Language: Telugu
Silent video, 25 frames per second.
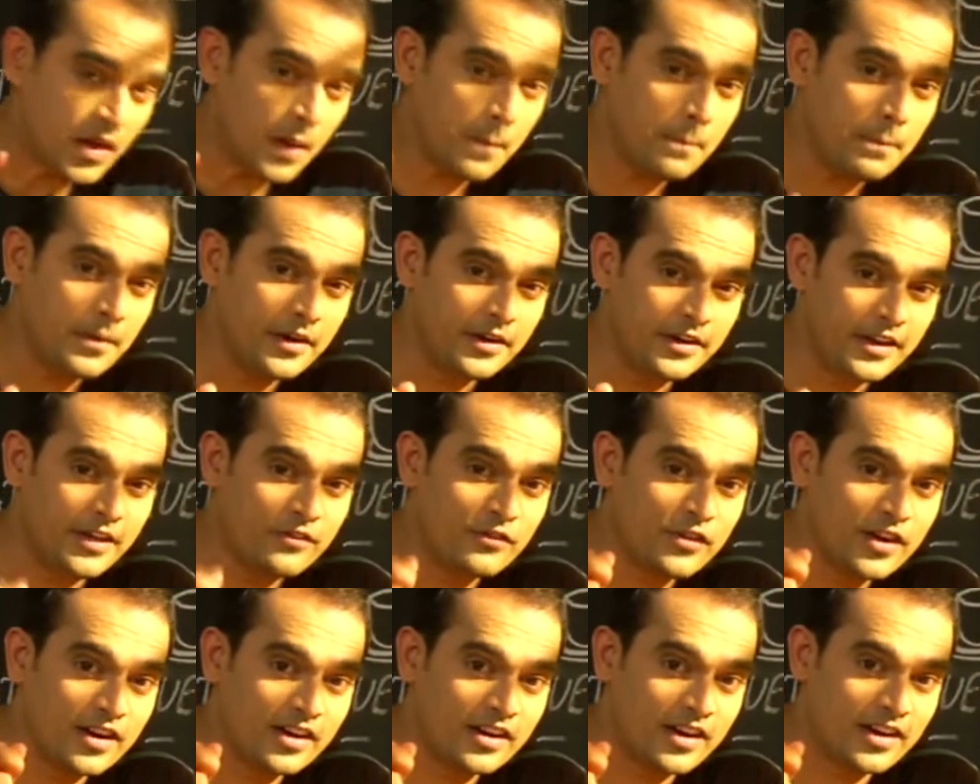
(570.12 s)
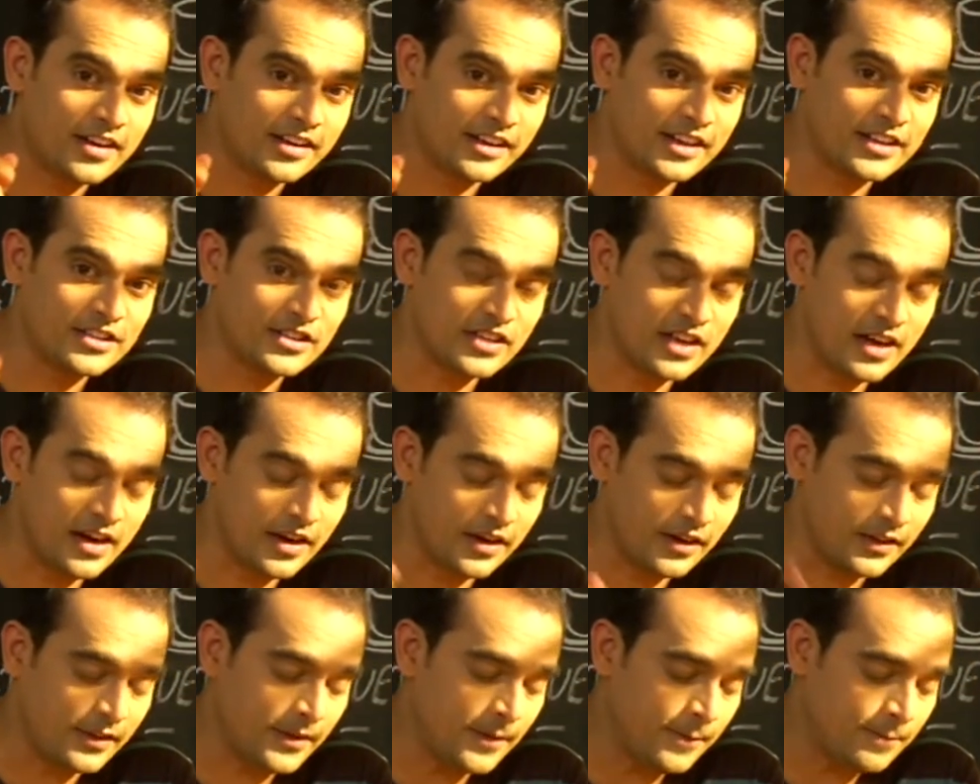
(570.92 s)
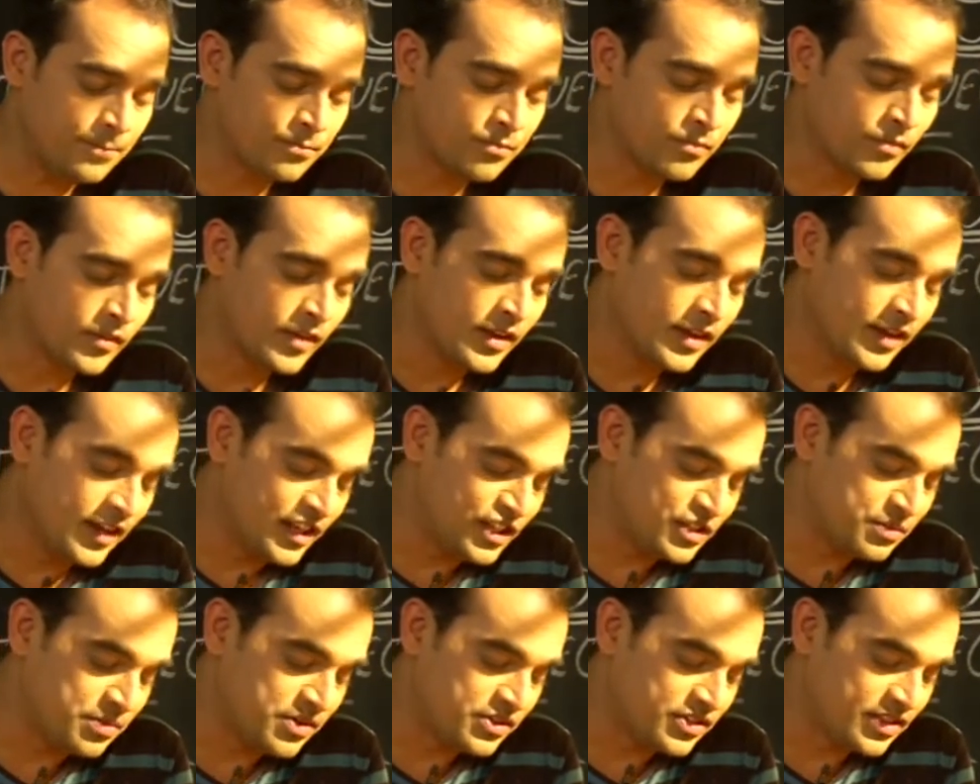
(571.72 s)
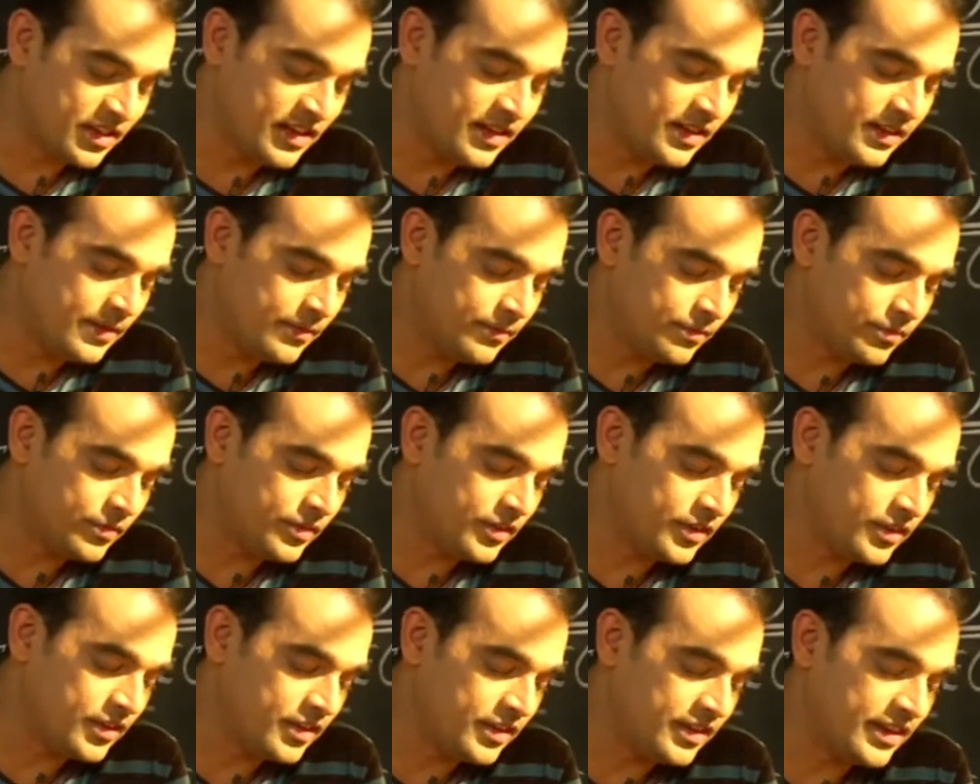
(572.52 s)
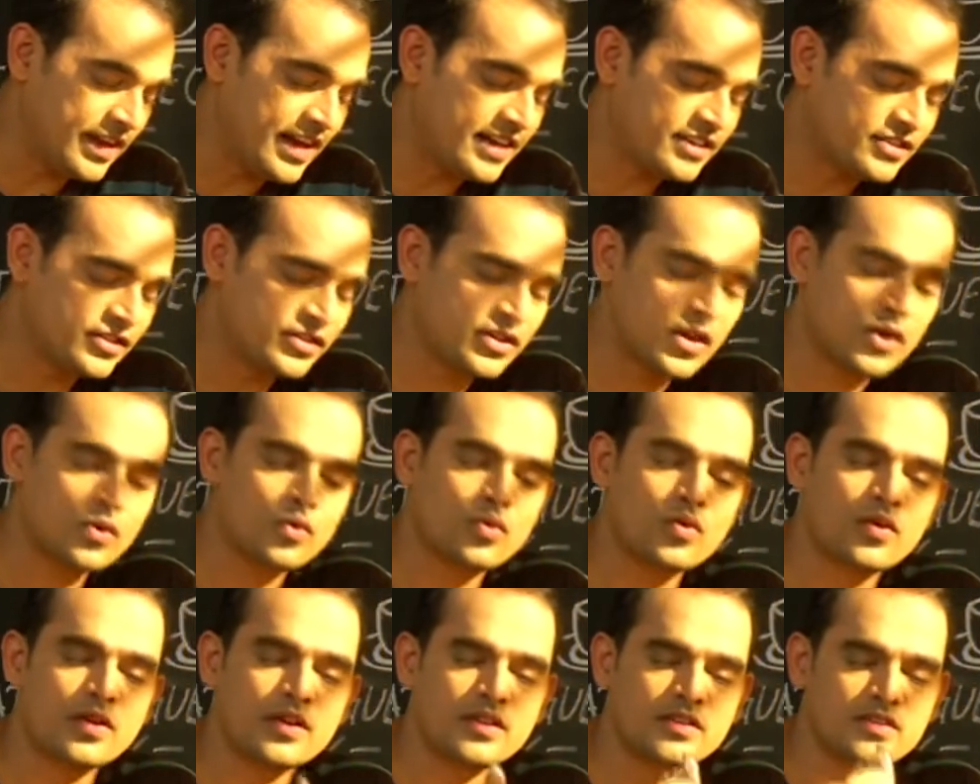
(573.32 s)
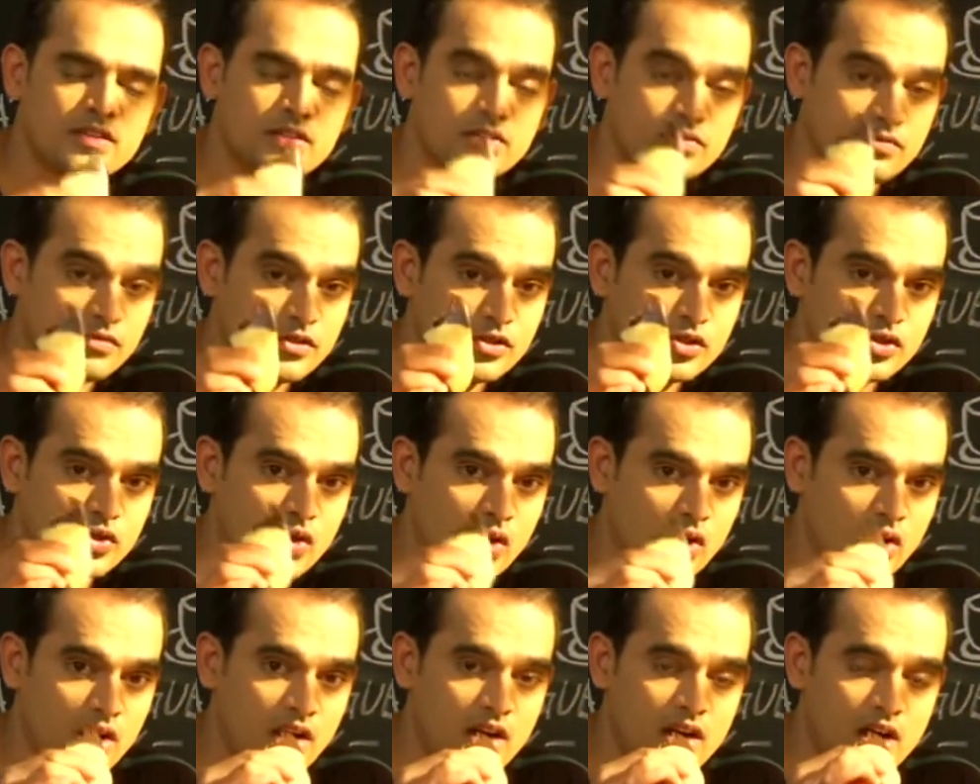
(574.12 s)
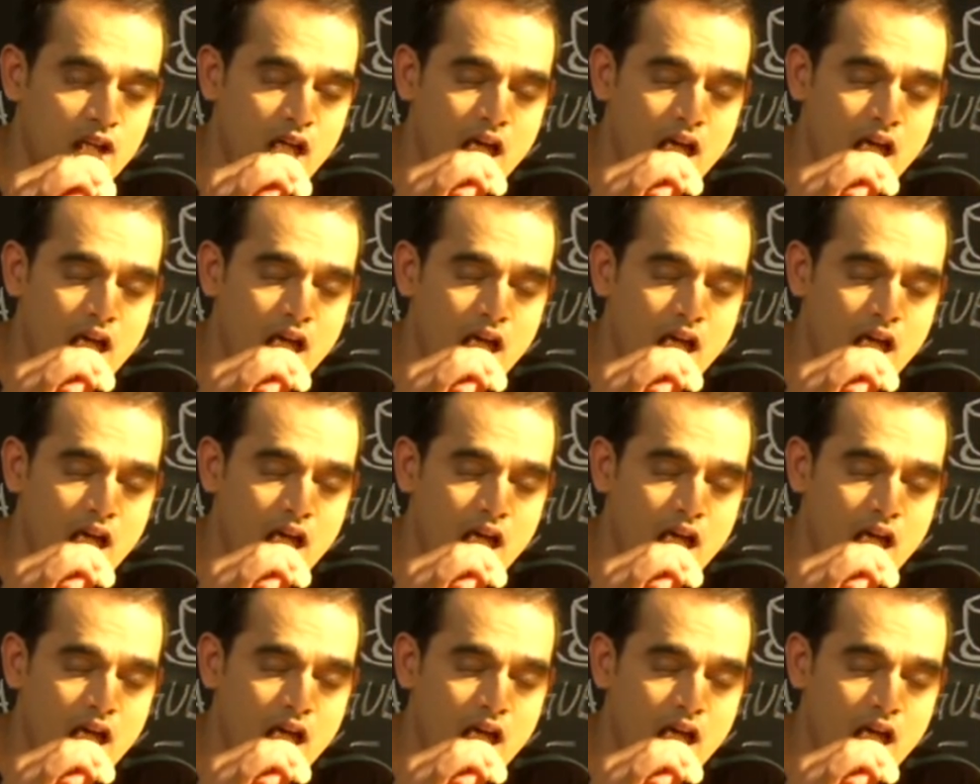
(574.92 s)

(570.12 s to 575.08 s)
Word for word: మీరు డెఫినెట్గా ట్రై చేయాలండి ఇది ఎస్పెషలీ ఈ క్యాట్ టంగ్ కుకీస్ విత్ చాక్లెట్